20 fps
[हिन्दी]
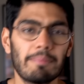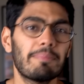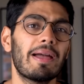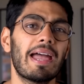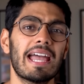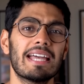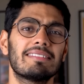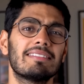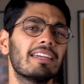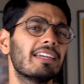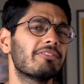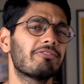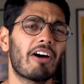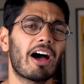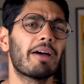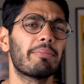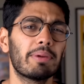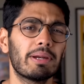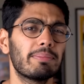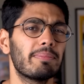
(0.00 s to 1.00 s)
अब ऐसे
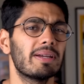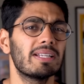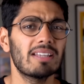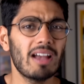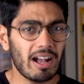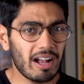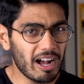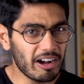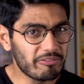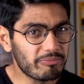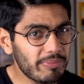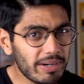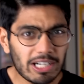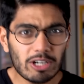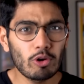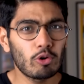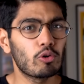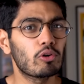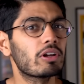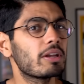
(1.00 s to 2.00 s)
इन्वायरमेंट में जहाँ
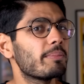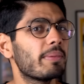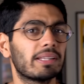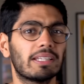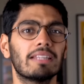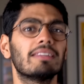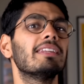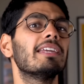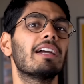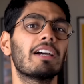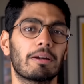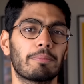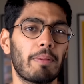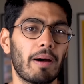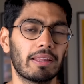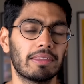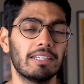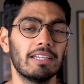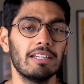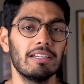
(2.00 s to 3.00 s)
गवर्नमेंट लोगों की मदद नहीं कर
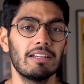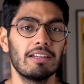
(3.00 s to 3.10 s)
पाती